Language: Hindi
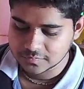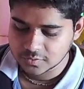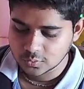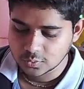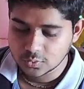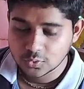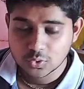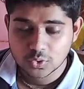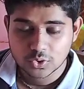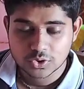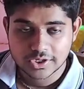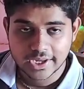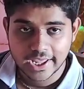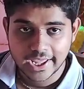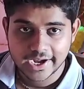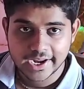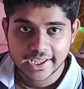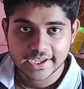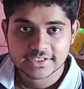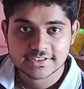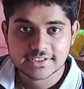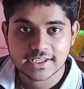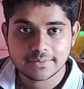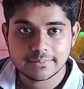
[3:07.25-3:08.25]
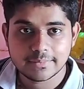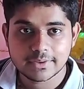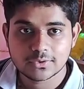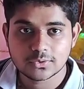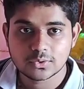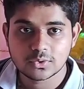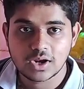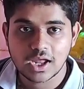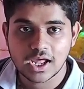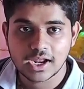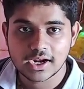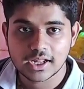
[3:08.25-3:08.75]
उनको डायरेक्शन में
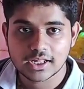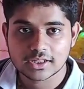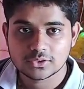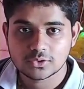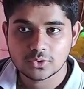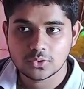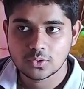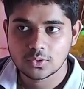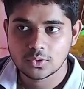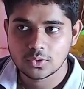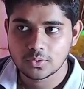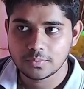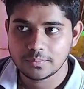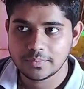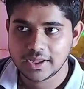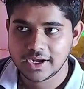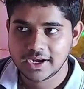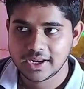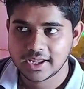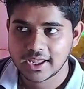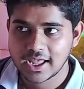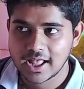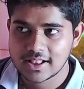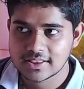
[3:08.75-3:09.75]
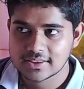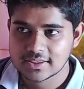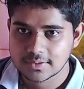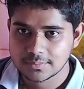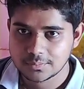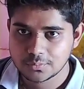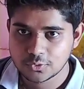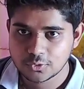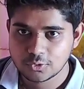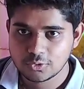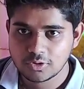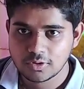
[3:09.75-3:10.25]
सुलाना तो मेरे ख्याल से
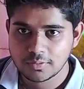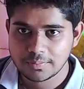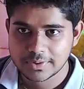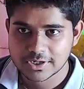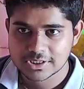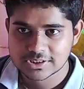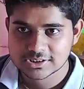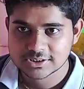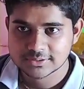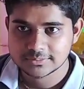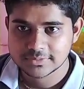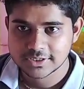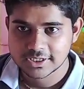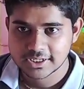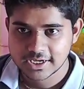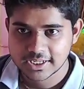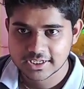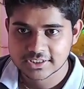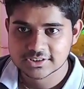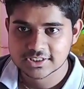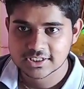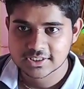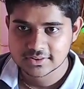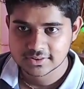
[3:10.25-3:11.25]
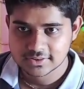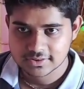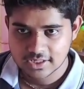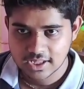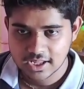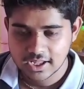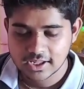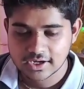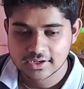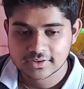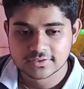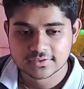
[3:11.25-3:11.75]
पूर्व पश्चिम डायरेक्शन
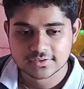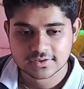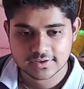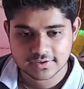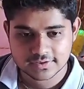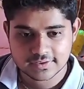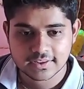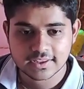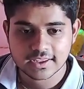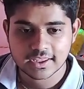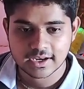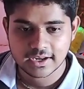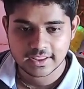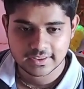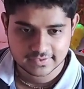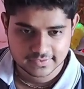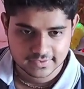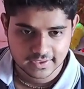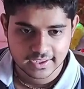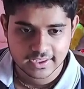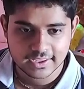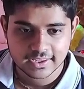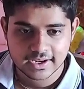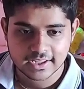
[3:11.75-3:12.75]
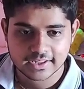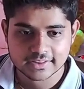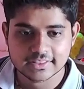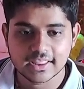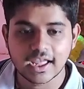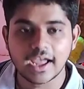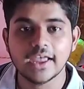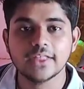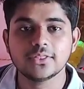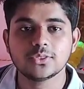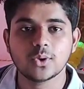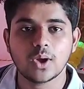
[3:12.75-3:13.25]
हर किसी के लिए सही
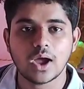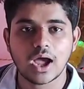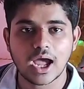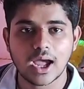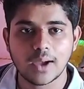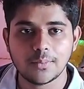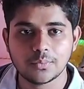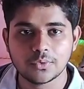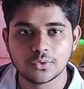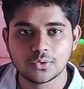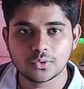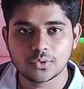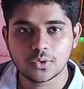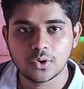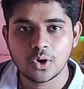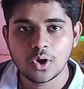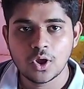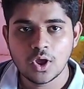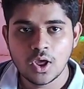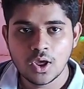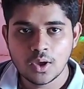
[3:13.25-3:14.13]
रहता है तो आप उनको